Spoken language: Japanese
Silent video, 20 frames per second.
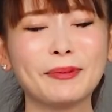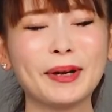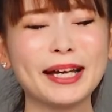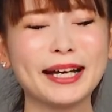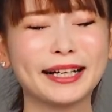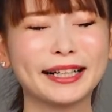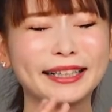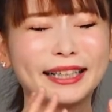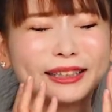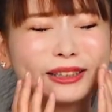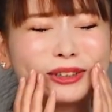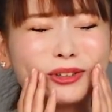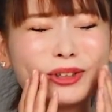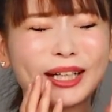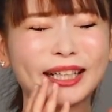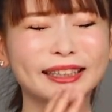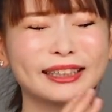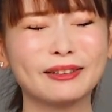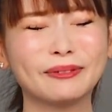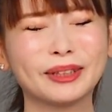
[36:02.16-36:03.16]
マヤがやっと
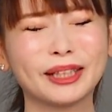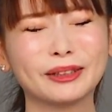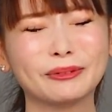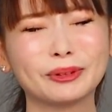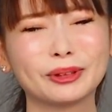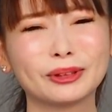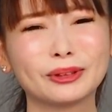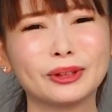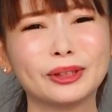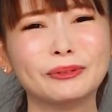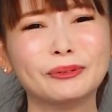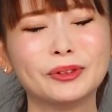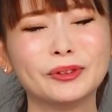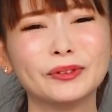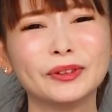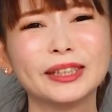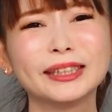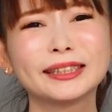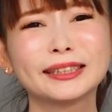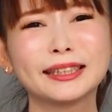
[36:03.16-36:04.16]
笑ったみたいなのもすごいも
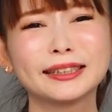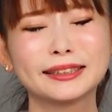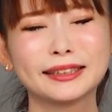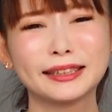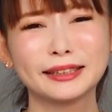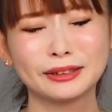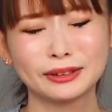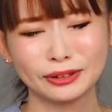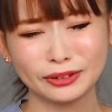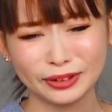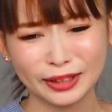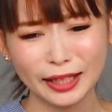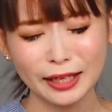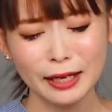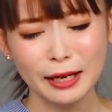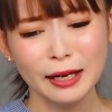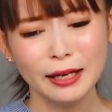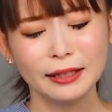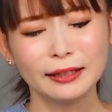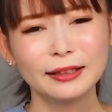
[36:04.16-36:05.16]
う嬉しかったですよね。
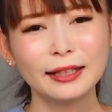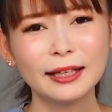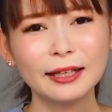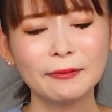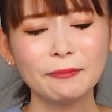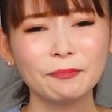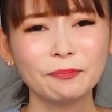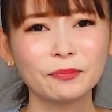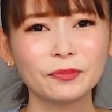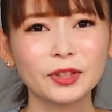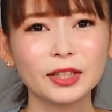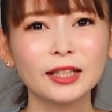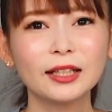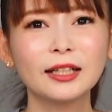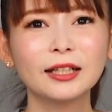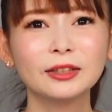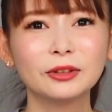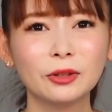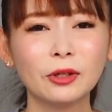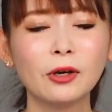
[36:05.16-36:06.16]
でか
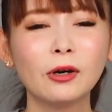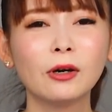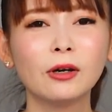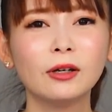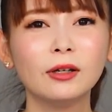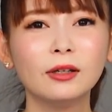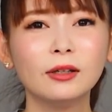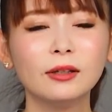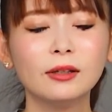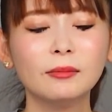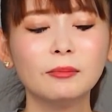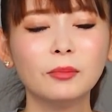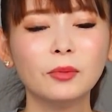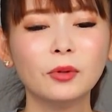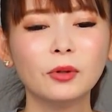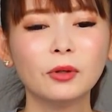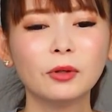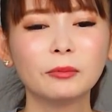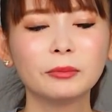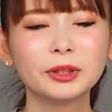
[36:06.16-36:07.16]
らの
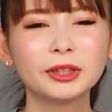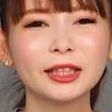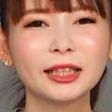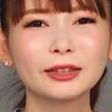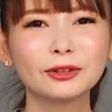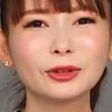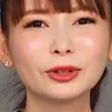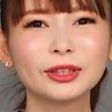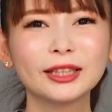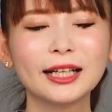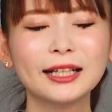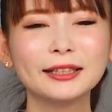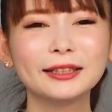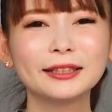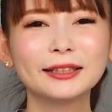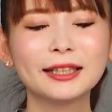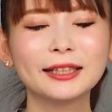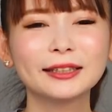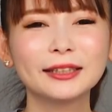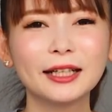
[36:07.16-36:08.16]
もう美里さ
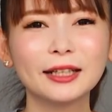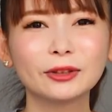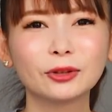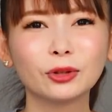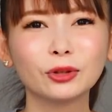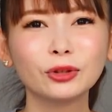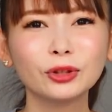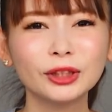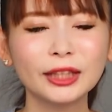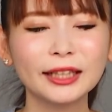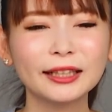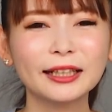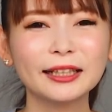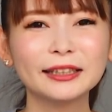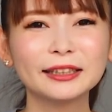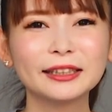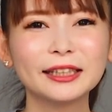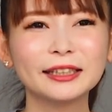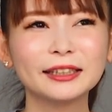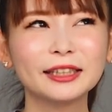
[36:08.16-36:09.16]
んってさ、どの世
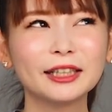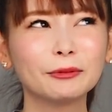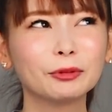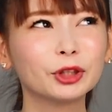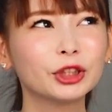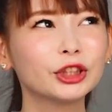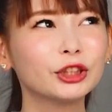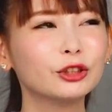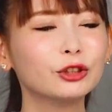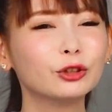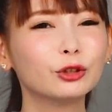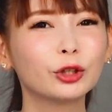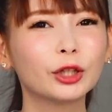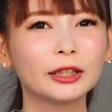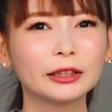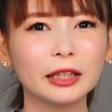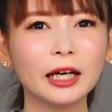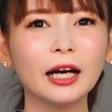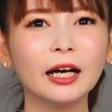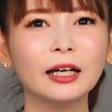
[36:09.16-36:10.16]
界線でも死ぬの
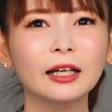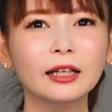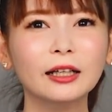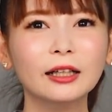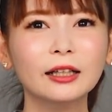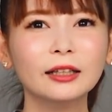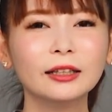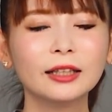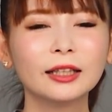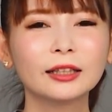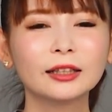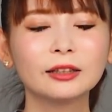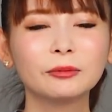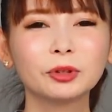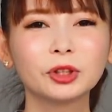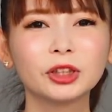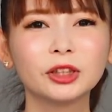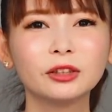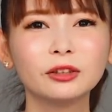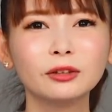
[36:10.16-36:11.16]
かな。なんかで
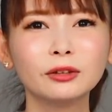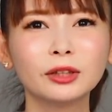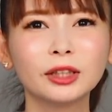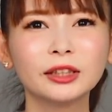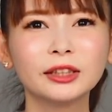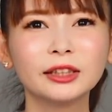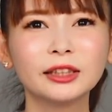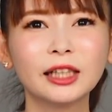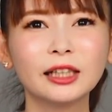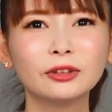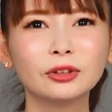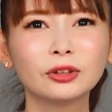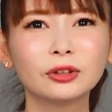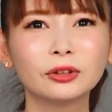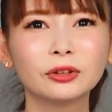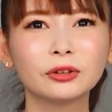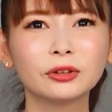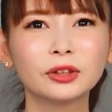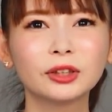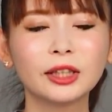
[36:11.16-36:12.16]
も死ぬのが似合う
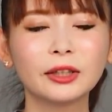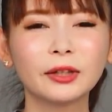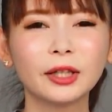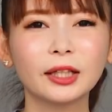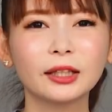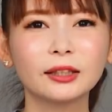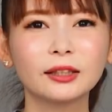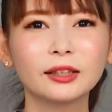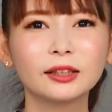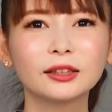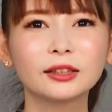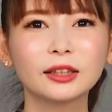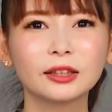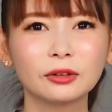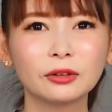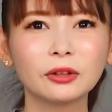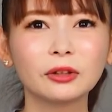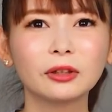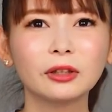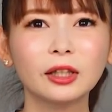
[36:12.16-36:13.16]
と言ってはあれですけ
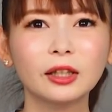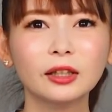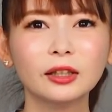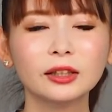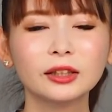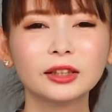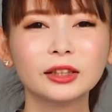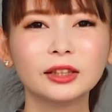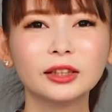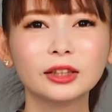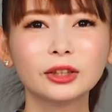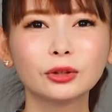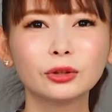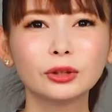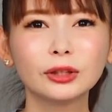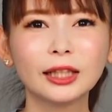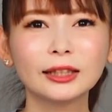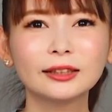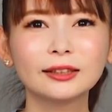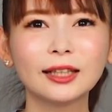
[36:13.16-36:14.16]
ど、死にそ
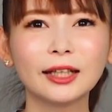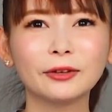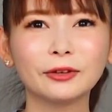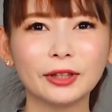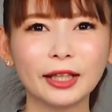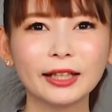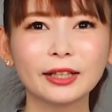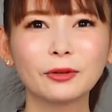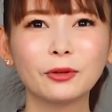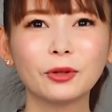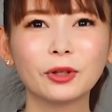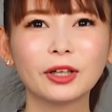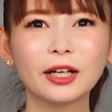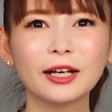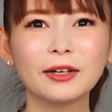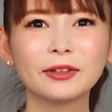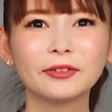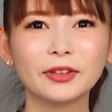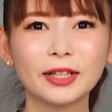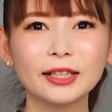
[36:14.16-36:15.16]
うだったよね今
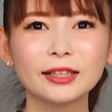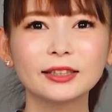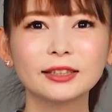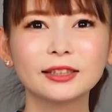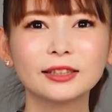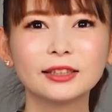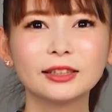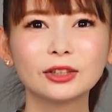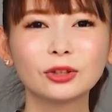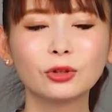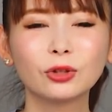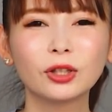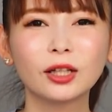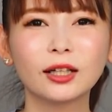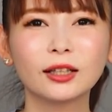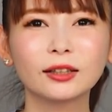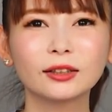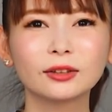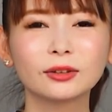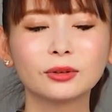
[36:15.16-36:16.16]
回はね。死にそう
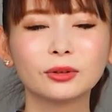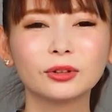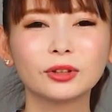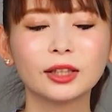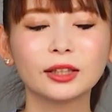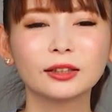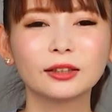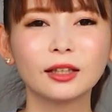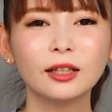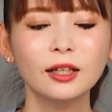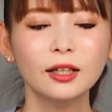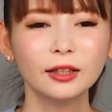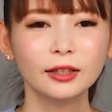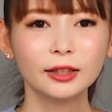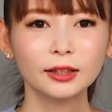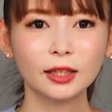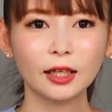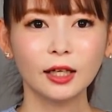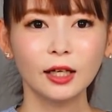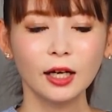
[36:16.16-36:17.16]
感がすごくあった。
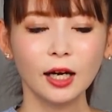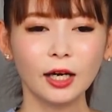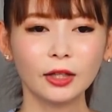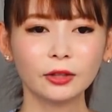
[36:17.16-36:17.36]
でさ、